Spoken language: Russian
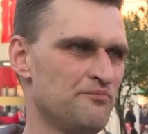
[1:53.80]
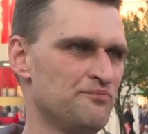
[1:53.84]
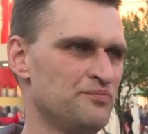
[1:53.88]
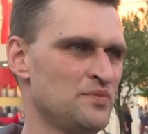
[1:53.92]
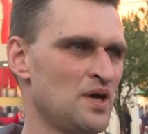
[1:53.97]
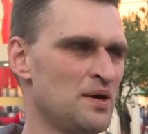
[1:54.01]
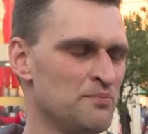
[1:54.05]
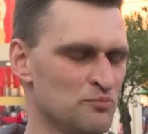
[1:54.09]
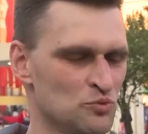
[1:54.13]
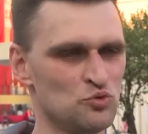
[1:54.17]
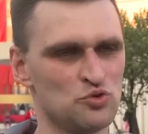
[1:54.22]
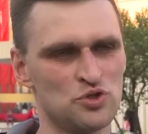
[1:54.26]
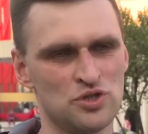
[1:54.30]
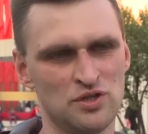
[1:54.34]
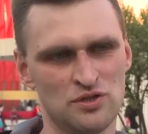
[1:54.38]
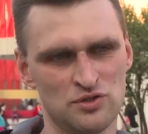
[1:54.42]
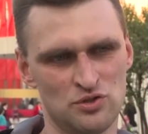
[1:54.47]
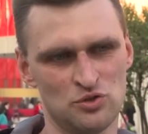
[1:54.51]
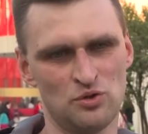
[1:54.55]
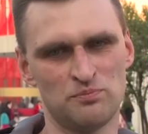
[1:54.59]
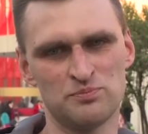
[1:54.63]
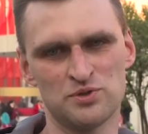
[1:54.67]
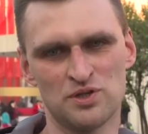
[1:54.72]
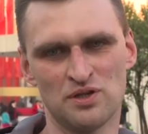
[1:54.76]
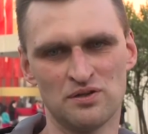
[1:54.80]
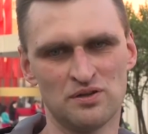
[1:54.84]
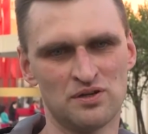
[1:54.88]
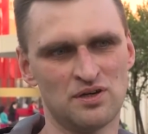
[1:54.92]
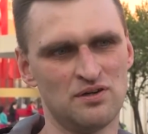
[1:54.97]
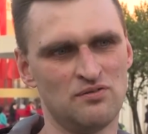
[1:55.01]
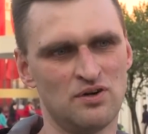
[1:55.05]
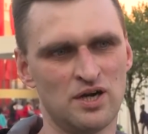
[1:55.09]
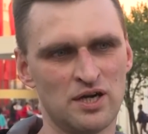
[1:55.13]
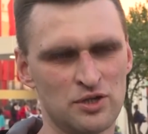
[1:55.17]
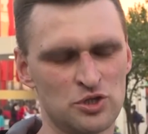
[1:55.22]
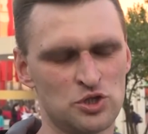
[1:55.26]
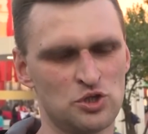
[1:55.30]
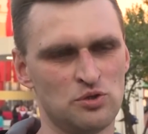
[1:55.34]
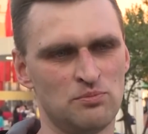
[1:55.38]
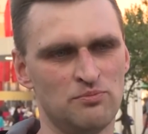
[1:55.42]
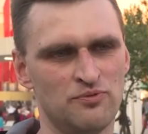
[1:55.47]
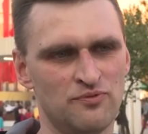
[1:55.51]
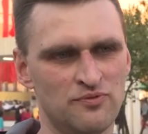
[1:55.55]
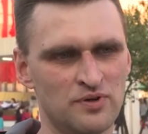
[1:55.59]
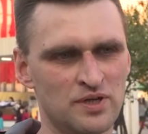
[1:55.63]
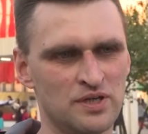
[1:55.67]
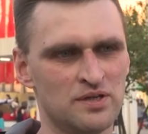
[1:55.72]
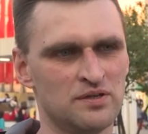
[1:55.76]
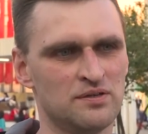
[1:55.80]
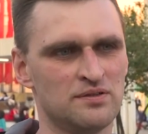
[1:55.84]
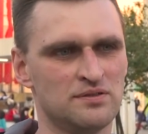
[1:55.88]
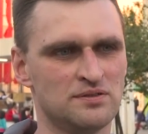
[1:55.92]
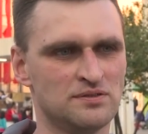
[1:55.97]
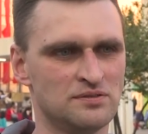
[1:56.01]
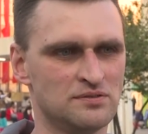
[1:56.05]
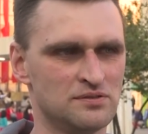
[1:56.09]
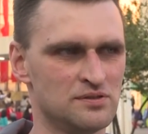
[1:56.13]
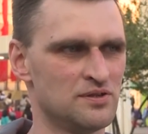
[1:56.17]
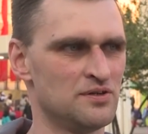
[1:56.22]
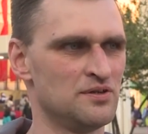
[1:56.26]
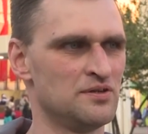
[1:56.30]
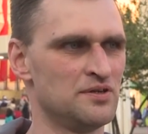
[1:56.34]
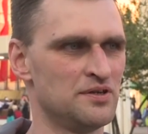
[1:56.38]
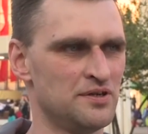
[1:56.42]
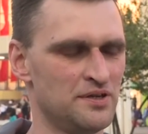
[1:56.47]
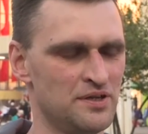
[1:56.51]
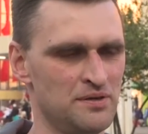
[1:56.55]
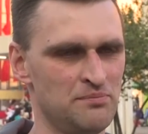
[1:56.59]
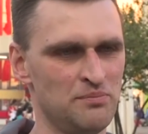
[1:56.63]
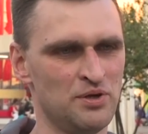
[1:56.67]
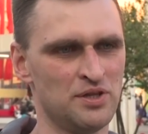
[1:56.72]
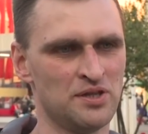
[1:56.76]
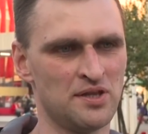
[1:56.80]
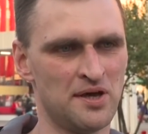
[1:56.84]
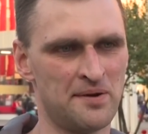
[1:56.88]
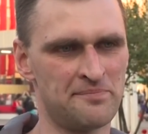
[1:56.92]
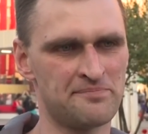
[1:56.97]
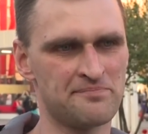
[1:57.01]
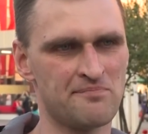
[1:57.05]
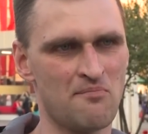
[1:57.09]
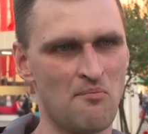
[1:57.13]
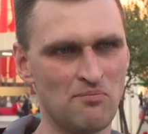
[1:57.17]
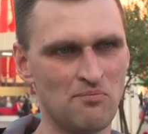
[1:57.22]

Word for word: Нам нужно, собственно говоря, чтобы вы э, именно